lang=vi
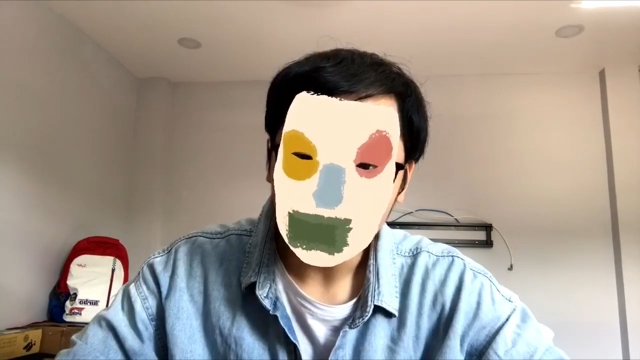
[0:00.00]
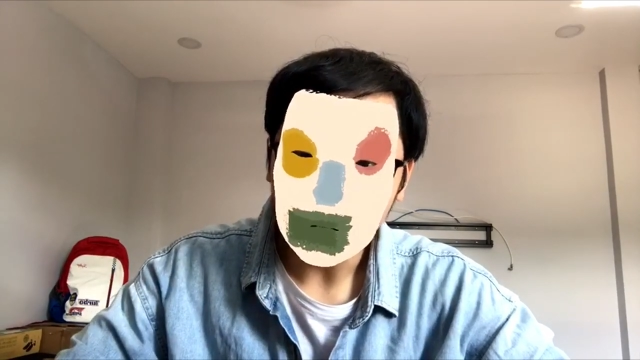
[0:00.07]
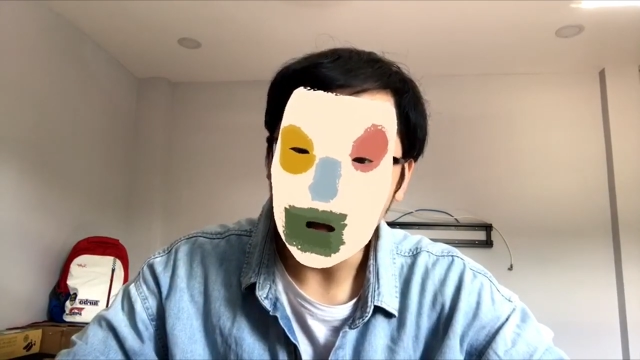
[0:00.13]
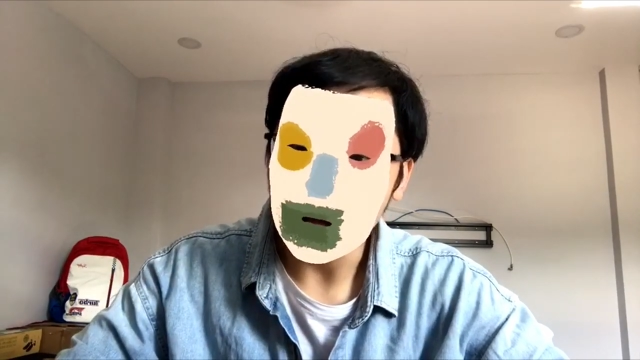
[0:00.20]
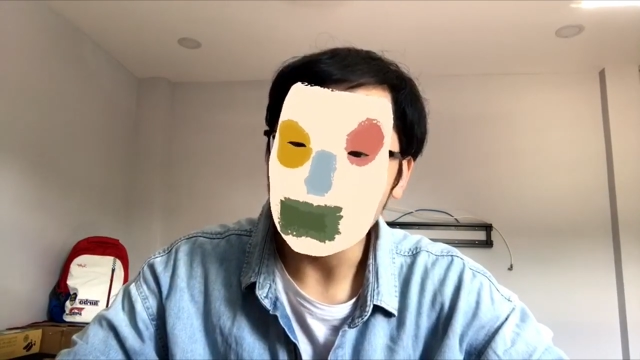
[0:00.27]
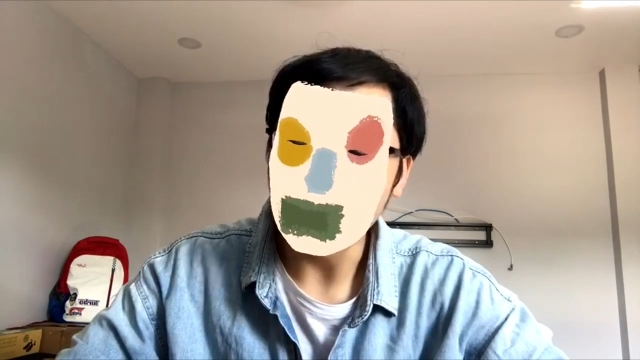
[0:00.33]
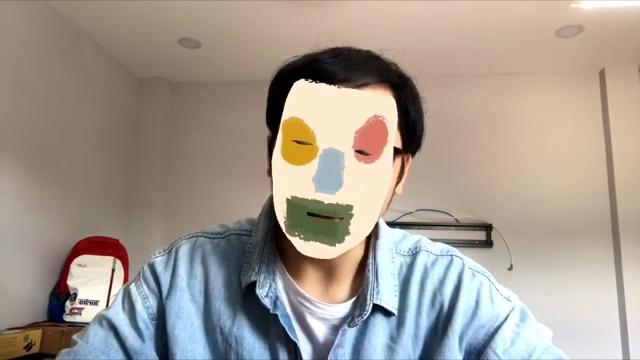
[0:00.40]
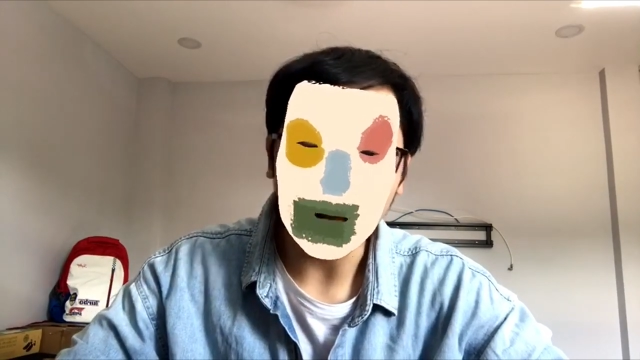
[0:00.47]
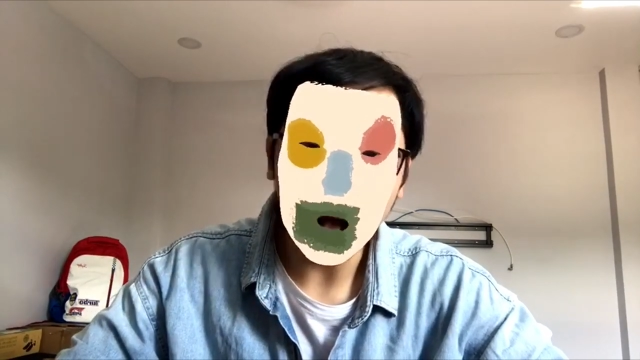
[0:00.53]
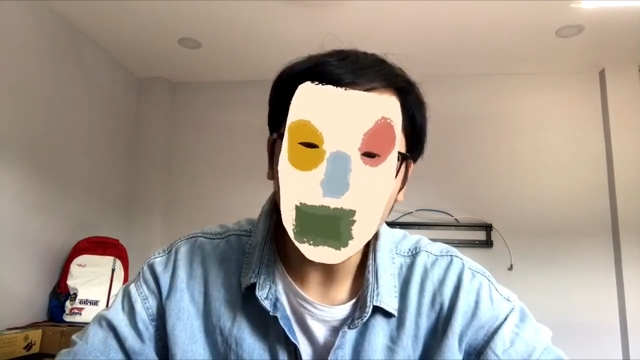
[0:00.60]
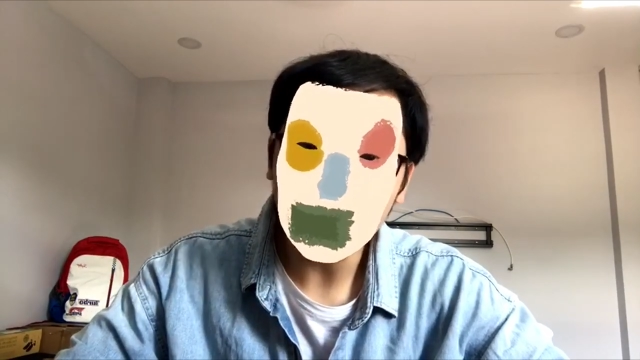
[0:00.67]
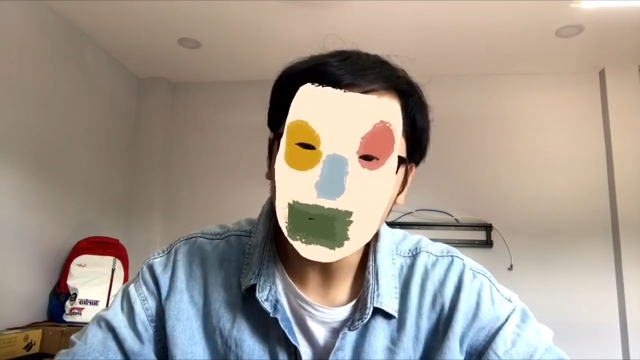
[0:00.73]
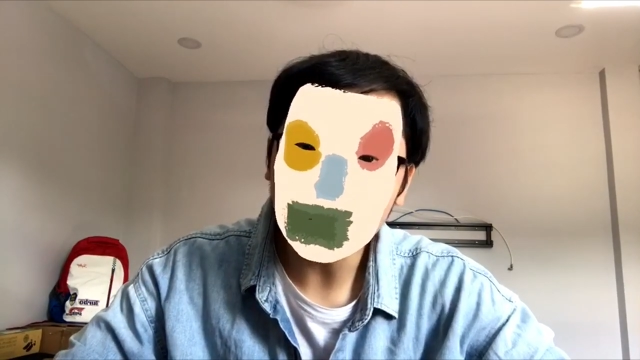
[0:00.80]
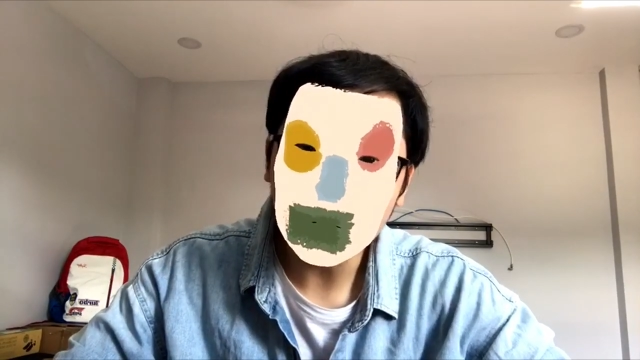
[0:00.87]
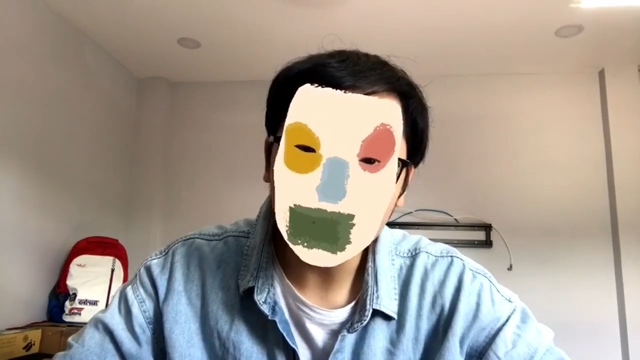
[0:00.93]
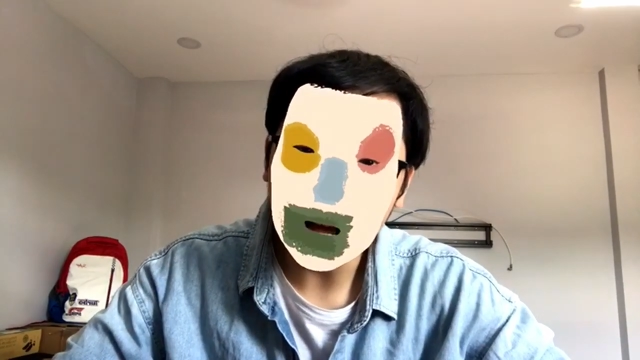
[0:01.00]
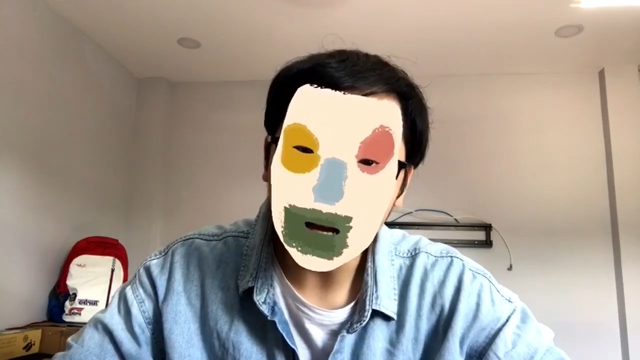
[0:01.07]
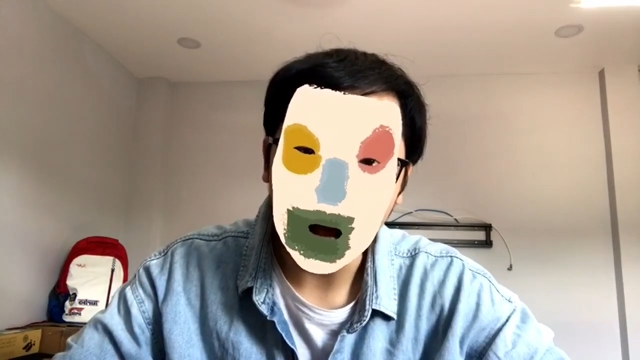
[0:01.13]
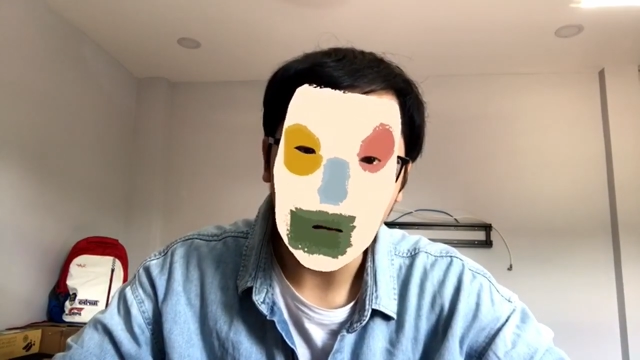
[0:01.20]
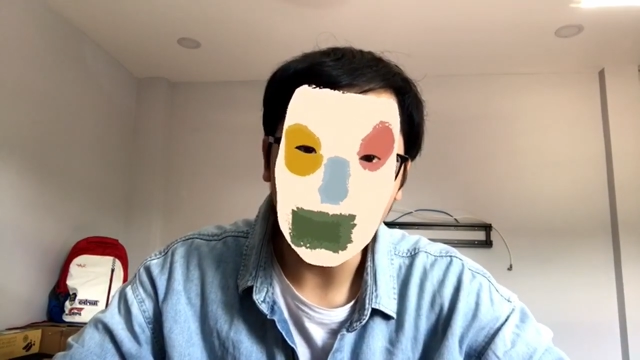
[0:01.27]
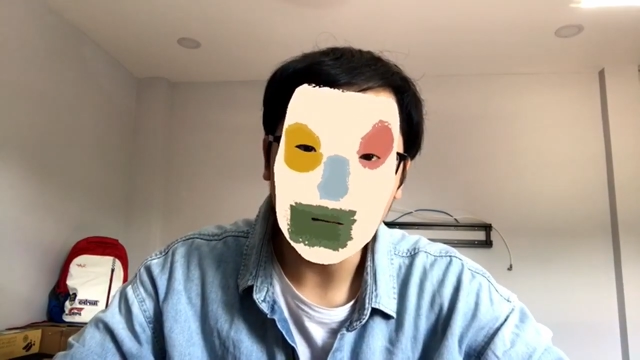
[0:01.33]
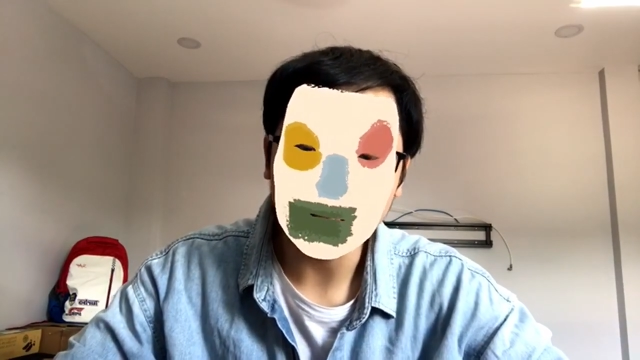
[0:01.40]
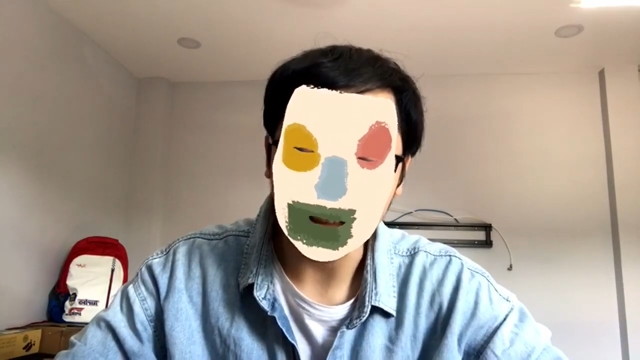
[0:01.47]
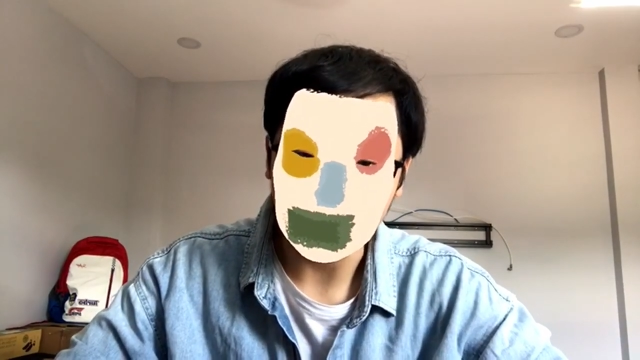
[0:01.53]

thì bạn không có tư cách ở bên